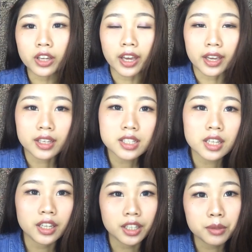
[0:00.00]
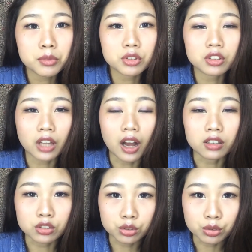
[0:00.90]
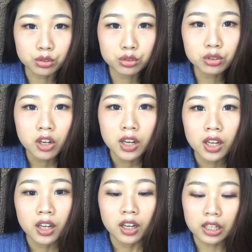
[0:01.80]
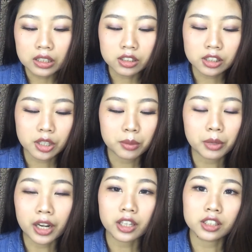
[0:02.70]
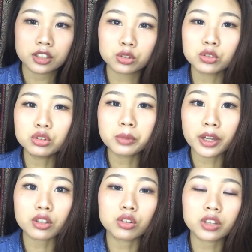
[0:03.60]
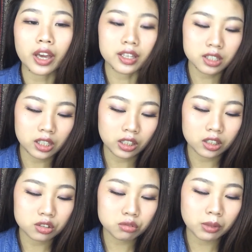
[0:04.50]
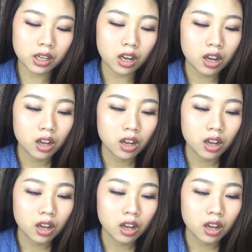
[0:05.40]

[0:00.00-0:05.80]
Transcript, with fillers: Oke, okay, jadi menurut aku uh, brand ini tuh lumayan oke okay sih, cuma